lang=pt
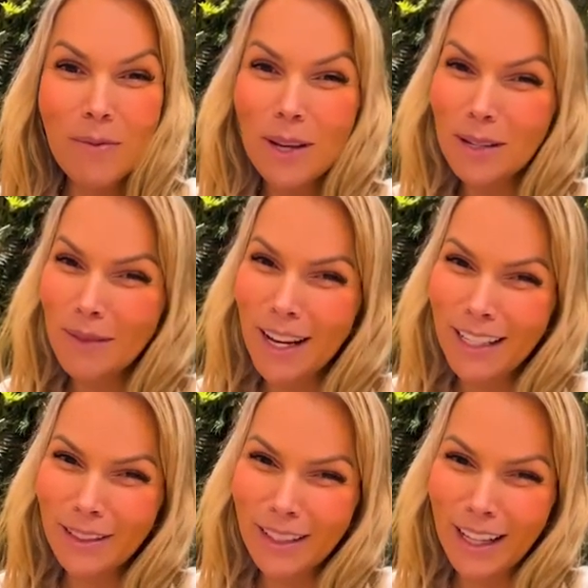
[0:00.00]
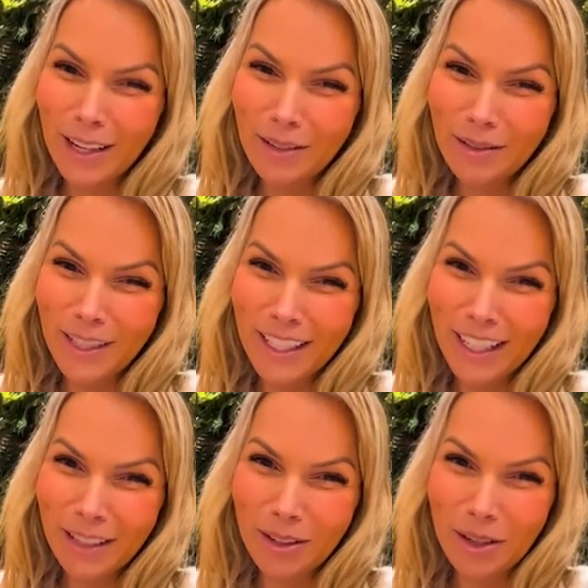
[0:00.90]
com o mesmo marido. Claro, eu vi,
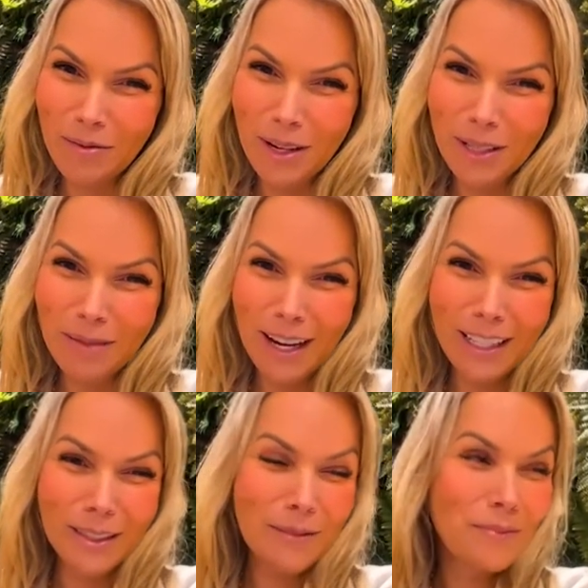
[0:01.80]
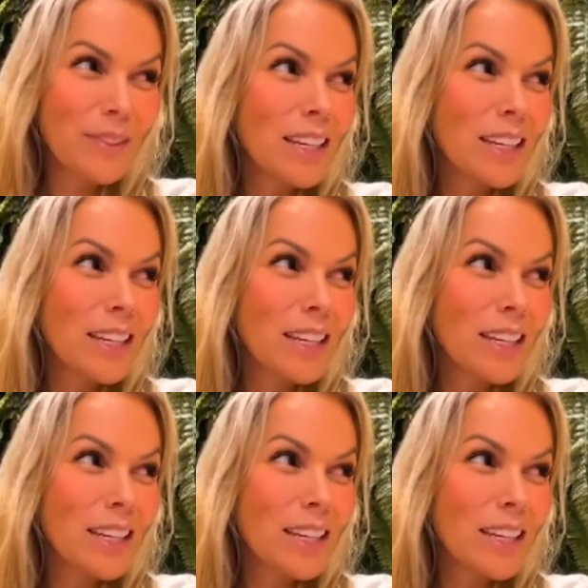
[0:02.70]
né? Que foi com o mesmo marido.